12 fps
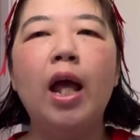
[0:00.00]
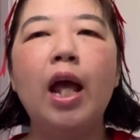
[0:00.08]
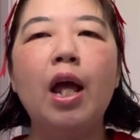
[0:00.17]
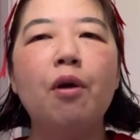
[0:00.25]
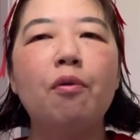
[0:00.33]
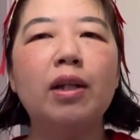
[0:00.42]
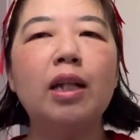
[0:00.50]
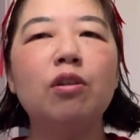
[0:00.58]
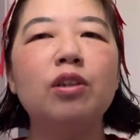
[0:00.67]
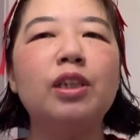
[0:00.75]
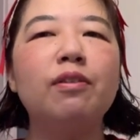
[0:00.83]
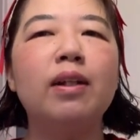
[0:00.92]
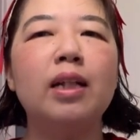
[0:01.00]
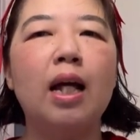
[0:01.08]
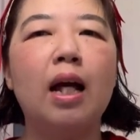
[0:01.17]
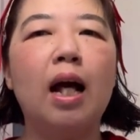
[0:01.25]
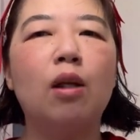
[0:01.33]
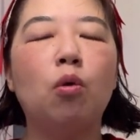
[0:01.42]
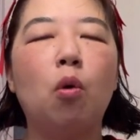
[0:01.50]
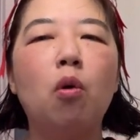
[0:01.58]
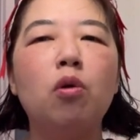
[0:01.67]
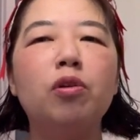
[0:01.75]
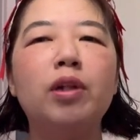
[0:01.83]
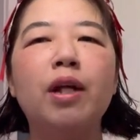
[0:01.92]
えー、私はね、あの、
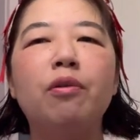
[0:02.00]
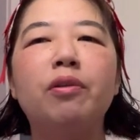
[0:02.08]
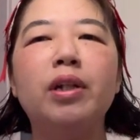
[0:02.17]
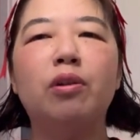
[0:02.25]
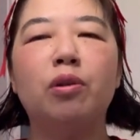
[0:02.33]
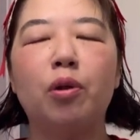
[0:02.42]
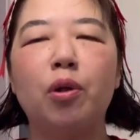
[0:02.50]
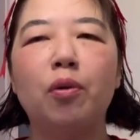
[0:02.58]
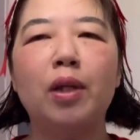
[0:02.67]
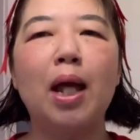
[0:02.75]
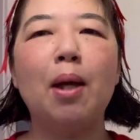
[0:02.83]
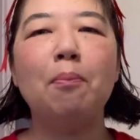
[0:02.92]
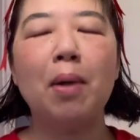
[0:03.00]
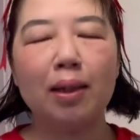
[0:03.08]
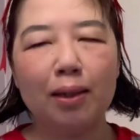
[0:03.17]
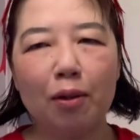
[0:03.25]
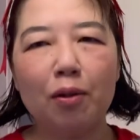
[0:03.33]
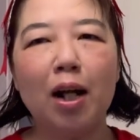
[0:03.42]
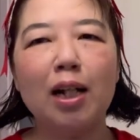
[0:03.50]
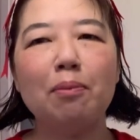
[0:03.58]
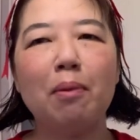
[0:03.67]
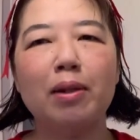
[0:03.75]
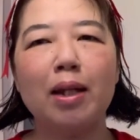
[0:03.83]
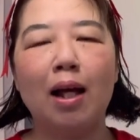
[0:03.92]
ゴールデンウィークの予定全くあり
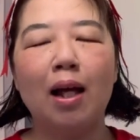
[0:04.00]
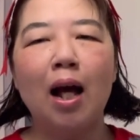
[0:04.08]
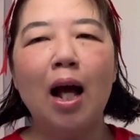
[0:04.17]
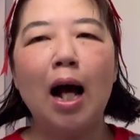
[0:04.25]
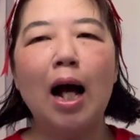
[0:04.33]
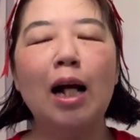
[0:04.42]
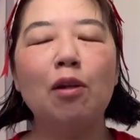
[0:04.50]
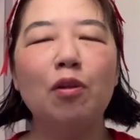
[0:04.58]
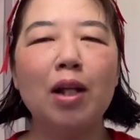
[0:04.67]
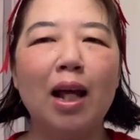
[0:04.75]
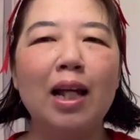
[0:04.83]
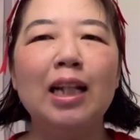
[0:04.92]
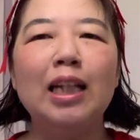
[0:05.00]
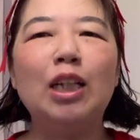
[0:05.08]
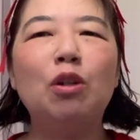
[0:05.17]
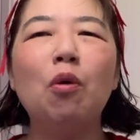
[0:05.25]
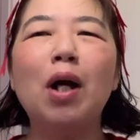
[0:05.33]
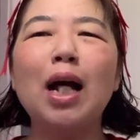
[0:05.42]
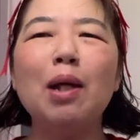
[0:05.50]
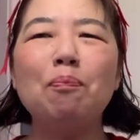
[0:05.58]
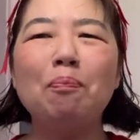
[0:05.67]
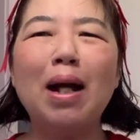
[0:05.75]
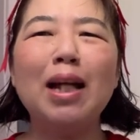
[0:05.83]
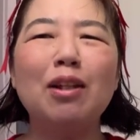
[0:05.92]
ません。あのね、人が
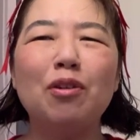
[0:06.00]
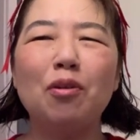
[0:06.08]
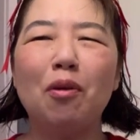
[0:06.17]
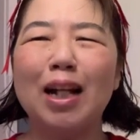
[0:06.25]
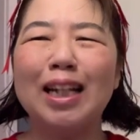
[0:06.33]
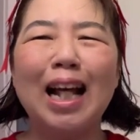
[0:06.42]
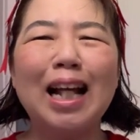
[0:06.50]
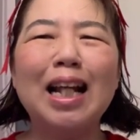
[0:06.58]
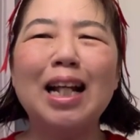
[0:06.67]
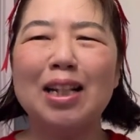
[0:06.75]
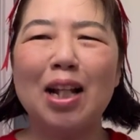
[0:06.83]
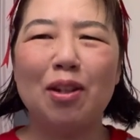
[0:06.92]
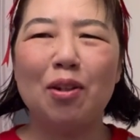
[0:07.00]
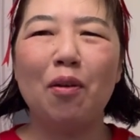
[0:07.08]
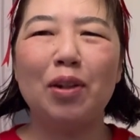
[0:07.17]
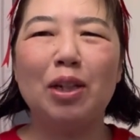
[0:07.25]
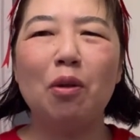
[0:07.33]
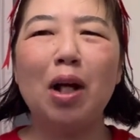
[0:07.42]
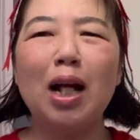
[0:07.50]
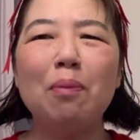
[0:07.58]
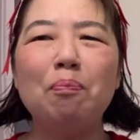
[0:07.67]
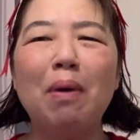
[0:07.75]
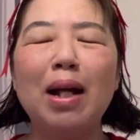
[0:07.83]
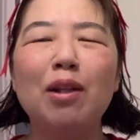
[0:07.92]
いっぱいいるのが嫌なんですよ。人が
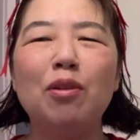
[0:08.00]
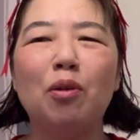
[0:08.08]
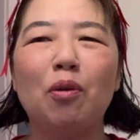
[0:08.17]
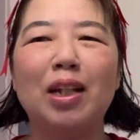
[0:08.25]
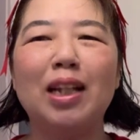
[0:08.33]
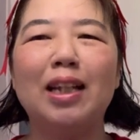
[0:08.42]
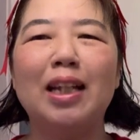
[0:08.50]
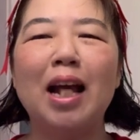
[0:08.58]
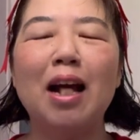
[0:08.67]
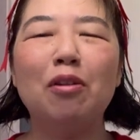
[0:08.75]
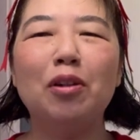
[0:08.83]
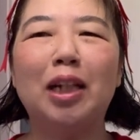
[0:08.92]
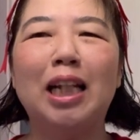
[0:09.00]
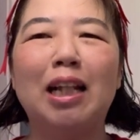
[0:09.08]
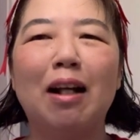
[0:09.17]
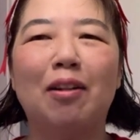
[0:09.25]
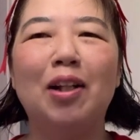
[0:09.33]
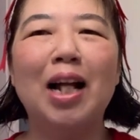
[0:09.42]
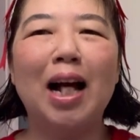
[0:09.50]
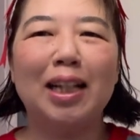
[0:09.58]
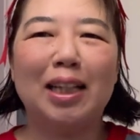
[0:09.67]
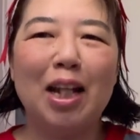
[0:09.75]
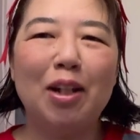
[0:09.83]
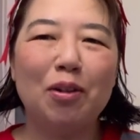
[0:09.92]
いっぱいいる時に出歩きたくな
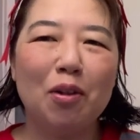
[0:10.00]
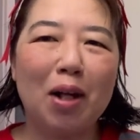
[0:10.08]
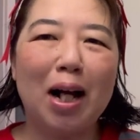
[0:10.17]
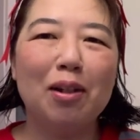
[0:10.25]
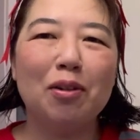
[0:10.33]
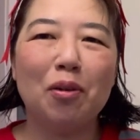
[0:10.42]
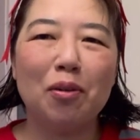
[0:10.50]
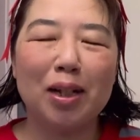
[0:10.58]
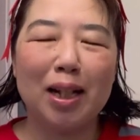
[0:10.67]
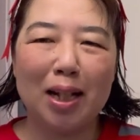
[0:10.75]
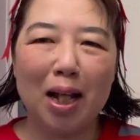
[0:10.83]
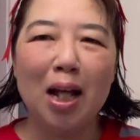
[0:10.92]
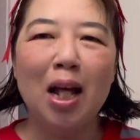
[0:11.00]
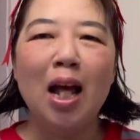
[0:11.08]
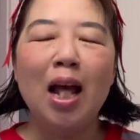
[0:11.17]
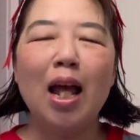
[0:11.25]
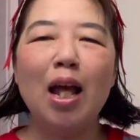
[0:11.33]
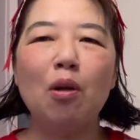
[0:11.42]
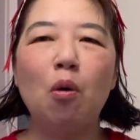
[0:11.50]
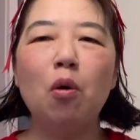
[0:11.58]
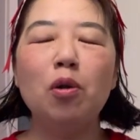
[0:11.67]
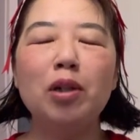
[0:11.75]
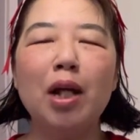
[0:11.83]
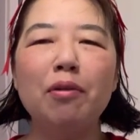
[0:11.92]
いっていうのがあるのでね、えー、
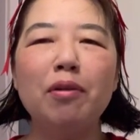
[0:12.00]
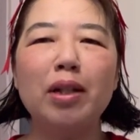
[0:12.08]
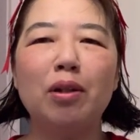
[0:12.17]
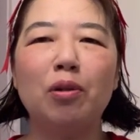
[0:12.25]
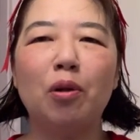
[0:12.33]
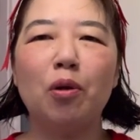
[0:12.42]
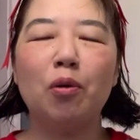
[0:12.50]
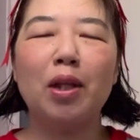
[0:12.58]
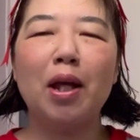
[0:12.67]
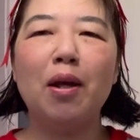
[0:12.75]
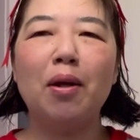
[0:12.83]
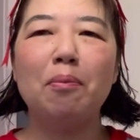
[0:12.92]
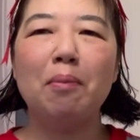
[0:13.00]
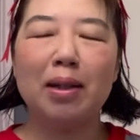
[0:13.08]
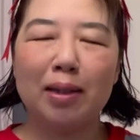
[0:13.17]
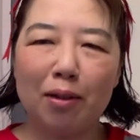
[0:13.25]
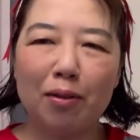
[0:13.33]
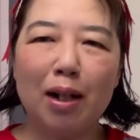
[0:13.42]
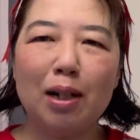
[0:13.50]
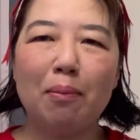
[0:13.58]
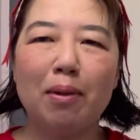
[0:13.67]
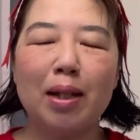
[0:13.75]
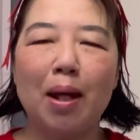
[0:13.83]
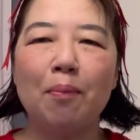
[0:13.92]
ゴールデンウィークの予定全くあり
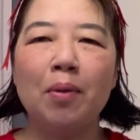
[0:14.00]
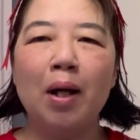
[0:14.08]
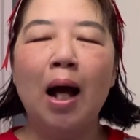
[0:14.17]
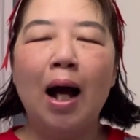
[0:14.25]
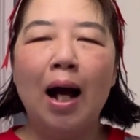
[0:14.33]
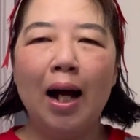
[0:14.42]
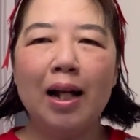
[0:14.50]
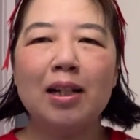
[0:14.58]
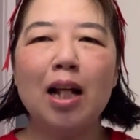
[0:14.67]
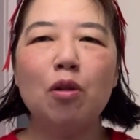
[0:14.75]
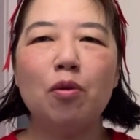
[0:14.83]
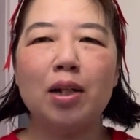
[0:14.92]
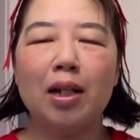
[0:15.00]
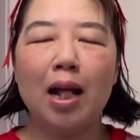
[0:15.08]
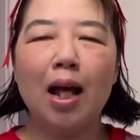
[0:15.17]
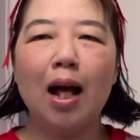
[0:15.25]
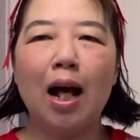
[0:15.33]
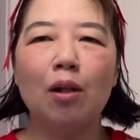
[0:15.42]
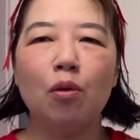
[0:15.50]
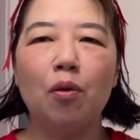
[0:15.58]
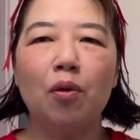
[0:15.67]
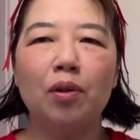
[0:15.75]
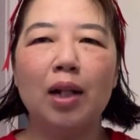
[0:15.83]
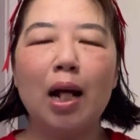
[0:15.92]
ません。はい、なのでね、あ
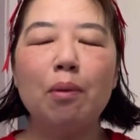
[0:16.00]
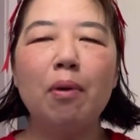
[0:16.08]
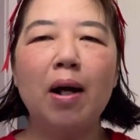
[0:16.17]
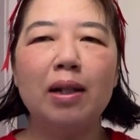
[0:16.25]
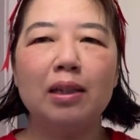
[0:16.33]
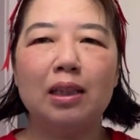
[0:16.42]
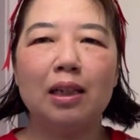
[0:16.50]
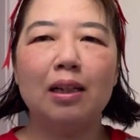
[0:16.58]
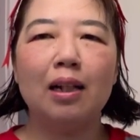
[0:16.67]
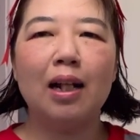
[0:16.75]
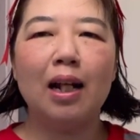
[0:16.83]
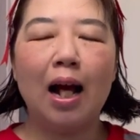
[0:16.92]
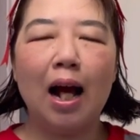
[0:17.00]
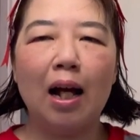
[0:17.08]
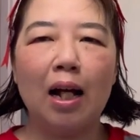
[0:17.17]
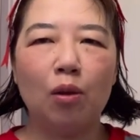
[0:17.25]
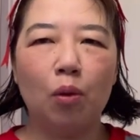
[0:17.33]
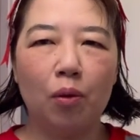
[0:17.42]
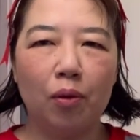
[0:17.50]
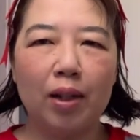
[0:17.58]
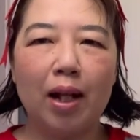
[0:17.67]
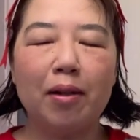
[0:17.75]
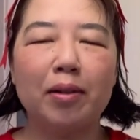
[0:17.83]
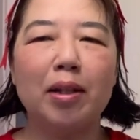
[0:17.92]
の、ライブ配信、あの、
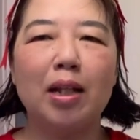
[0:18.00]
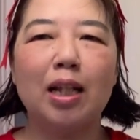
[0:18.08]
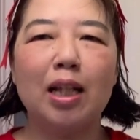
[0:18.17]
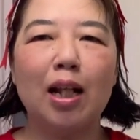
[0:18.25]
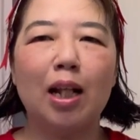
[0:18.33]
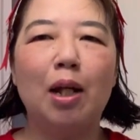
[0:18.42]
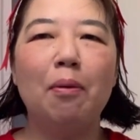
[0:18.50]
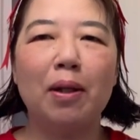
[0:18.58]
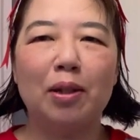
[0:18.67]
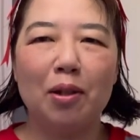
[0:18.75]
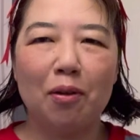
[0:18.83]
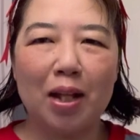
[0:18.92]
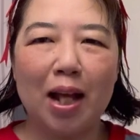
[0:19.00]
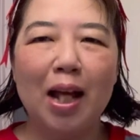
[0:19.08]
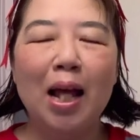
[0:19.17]
やらせていただきますので、